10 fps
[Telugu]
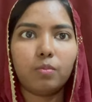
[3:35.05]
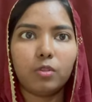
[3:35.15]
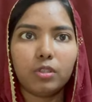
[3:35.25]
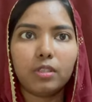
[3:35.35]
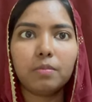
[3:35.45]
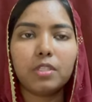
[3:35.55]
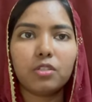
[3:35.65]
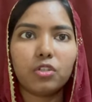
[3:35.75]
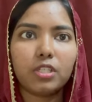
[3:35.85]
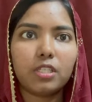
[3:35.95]
మొత్తం
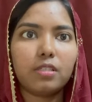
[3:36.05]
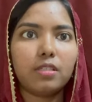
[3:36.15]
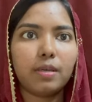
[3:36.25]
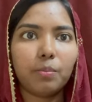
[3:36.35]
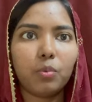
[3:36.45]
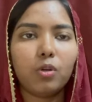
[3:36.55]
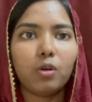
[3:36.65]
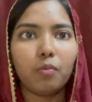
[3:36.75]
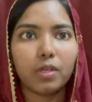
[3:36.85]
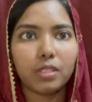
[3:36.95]
డిస్ట్రాయ్ చేసిన
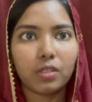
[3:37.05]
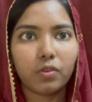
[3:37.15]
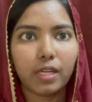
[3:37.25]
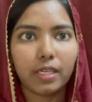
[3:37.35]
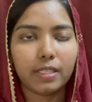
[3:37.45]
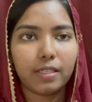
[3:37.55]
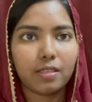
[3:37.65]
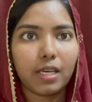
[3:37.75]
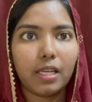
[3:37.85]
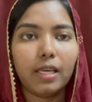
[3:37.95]
టెంపుల్లో వస్తువులన్నీ
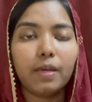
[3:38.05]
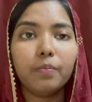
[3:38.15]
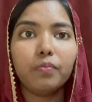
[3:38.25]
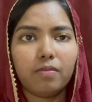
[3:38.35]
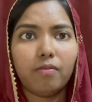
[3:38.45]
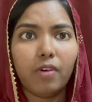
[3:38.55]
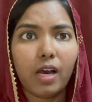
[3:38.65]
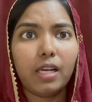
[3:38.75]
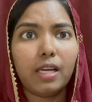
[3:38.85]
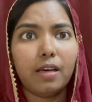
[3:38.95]
తీసుకెళ్ళి
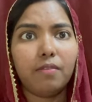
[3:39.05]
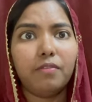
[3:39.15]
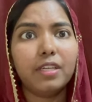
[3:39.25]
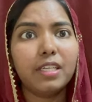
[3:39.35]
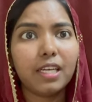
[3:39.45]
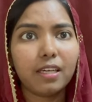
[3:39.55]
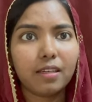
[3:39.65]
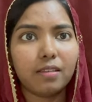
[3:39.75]
వాళ్ళ విగ్రహ